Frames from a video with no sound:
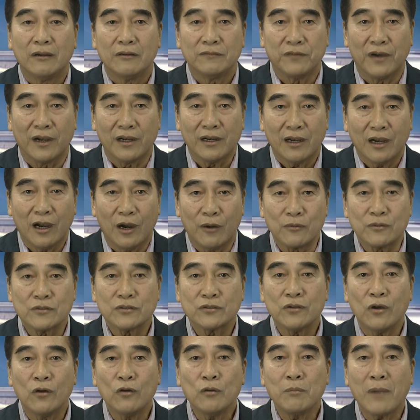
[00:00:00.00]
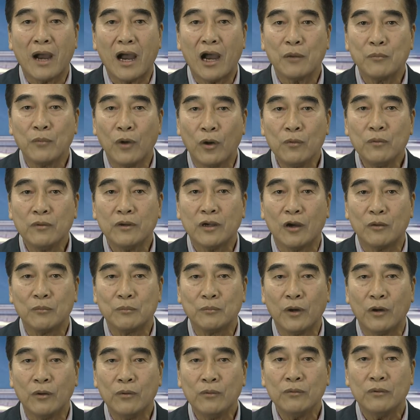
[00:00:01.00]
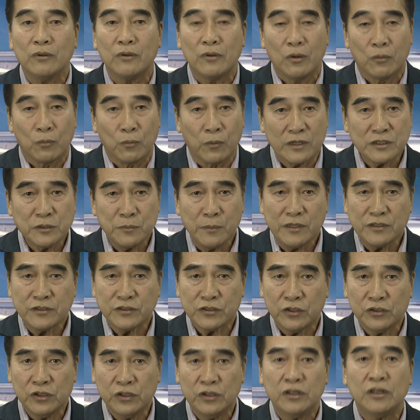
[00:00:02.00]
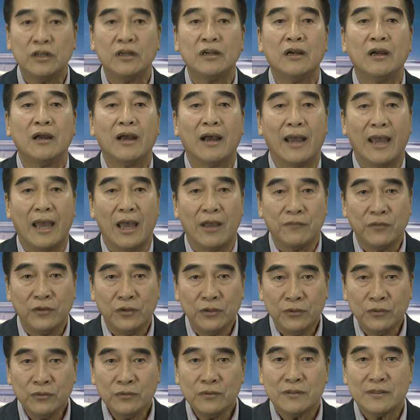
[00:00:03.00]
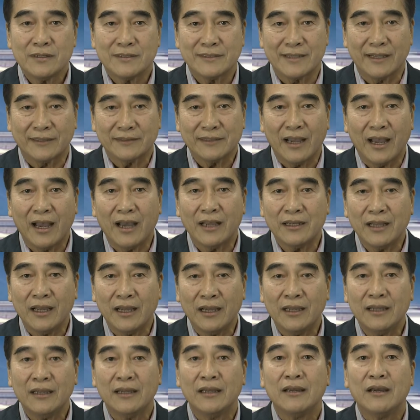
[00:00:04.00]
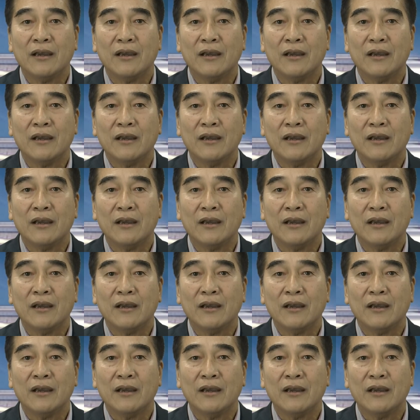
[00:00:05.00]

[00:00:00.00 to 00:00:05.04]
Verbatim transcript: Phật Học số 3404 Westminster Avenue, Santa Ana